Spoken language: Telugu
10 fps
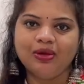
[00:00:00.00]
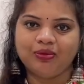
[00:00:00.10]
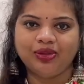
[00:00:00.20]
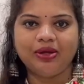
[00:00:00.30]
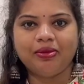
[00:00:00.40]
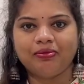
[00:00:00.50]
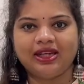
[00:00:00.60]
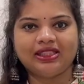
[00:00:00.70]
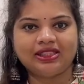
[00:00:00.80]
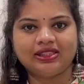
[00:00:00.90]
ముందే మేము
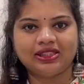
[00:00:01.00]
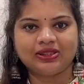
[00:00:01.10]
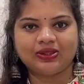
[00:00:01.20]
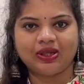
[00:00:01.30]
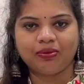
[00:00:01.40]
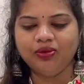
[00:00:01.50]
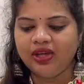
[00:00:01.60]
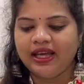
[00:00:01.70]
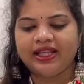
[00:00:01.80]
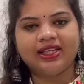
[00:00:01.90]
మెన్షన్ చేస్తున్నాము
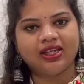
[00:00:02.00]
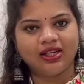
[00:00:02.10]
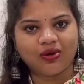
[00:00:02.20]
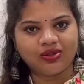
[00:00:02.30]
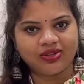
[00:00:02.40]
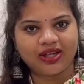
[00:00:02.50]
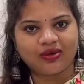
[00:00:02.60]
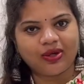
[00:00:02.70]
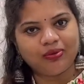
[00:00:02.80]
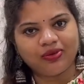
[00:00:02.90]
ఏదైనా ఏమైనా డౌట్ ఉన్నా
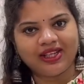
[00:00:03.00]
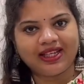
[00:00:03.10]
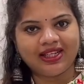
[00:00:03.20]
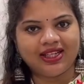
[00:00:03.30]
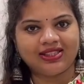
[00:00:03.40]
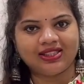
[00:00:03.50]
కూడా ముందే క్లియర్